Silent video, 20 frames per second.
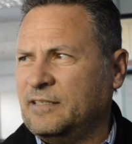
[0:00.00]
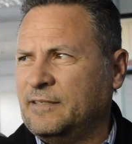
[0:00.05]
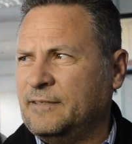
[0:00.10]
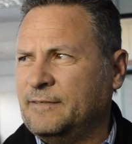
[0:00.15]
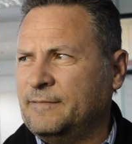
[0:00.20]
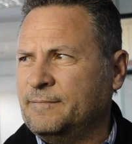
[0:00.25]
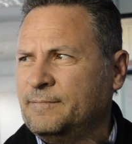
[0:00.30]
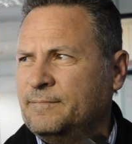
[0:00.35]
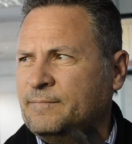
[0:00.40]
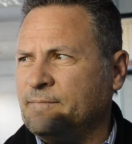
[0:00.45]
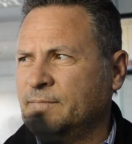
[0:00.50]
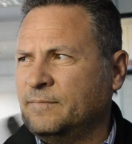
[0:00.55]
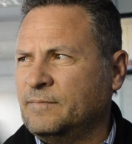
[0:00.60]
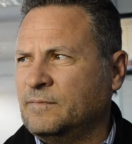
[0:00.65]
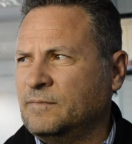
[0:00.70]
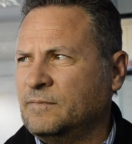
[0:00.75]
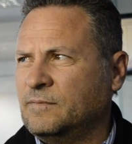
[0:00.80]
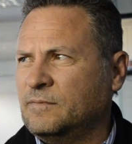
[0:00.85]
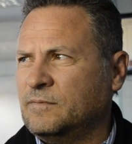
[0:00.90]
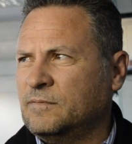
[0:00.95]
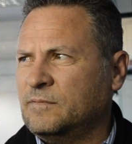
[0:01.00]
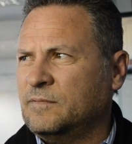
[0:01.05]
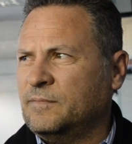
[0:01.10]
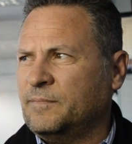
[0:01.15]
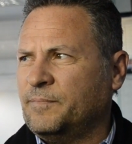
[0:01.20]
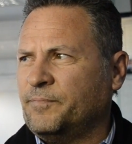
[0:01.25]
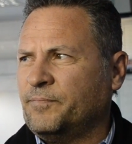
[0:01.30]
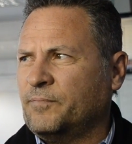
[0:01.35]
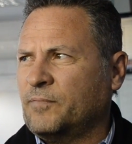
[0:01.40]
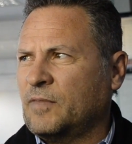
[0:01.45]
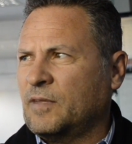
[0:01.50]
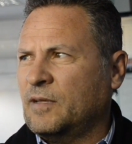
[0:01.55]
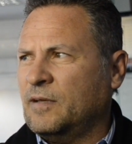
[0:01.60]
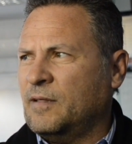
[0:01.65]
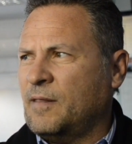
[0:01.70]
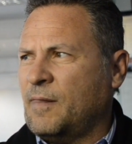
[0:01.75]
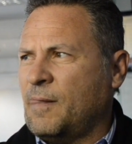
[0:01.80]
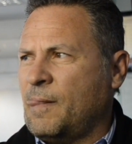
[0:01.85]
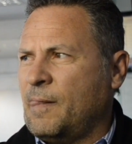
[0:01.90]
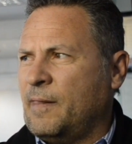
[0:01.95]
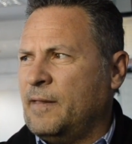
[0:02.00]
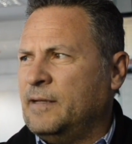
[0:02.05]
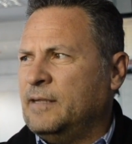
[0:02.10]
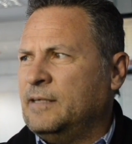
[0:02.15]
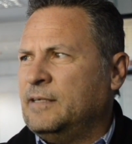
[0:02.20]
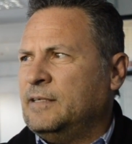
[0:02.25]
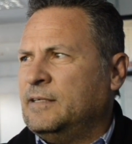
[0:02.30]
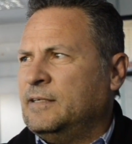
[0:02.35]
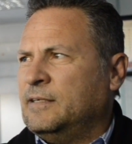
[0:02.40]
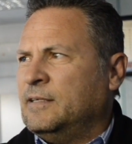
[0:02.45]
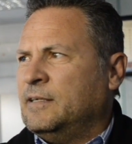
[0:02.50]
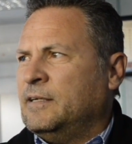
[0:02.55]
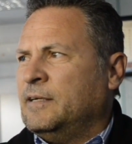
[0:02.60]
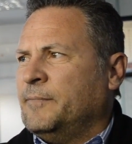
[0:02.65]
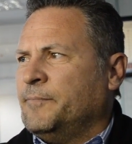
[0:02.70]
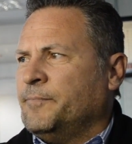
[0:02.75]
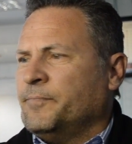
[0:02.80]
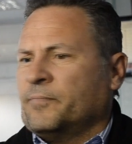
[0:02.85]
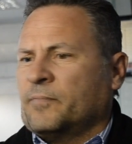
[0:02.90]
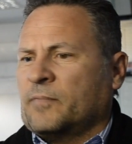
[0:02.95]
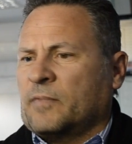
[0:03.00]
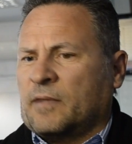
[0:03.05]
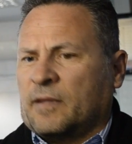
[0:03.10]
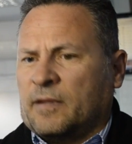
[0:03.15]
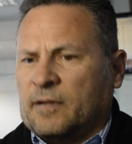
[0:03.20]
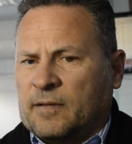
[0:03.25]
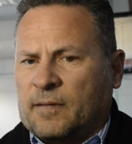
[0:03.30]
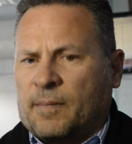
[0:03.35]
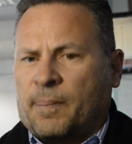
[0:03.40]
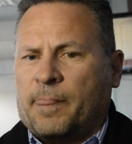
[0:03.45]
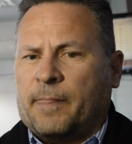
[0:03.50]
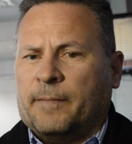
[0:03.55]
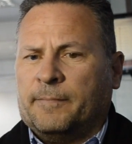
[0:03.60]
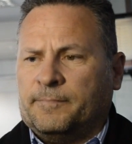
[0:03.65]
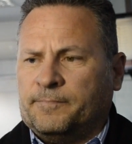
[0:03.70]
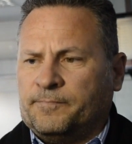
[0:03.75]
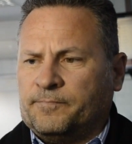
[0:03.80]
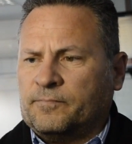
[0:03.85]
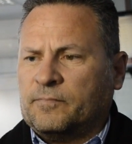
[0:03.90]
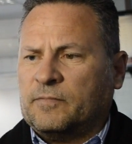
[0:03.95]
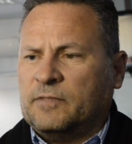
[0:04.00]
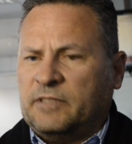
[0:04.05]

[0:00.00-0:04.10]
¿Va a estar a cargo de un agente de tránsito? ¿Va a estar identificado? ¿Cómo va a ser?